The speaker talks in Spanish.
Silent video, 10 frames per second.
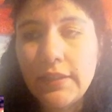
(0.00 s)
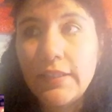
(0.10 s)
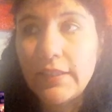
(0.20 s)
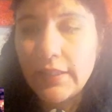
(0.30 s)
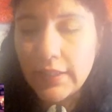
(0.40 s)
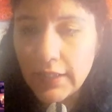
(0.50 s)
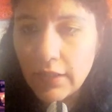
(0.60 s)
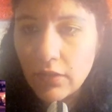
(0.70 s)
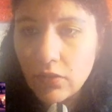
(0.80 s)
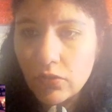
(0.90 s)

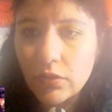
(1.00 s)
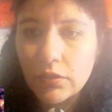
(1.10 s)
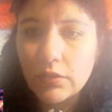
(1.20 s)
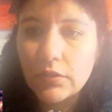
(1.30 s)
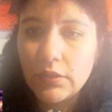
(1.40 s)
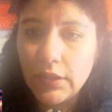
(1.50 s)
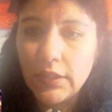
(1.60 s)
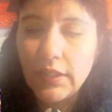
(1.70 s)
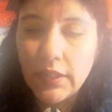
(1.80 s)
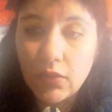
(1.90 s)
detenerlos y
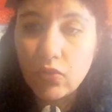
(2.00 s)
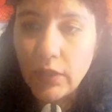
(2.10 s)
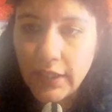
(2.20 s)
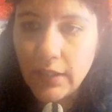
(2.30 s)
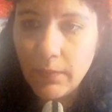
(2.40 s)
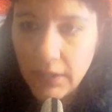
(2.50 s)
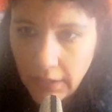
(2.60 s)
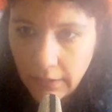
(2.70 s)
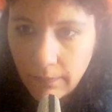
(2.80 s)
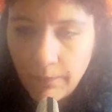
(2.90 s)
tener su actividad.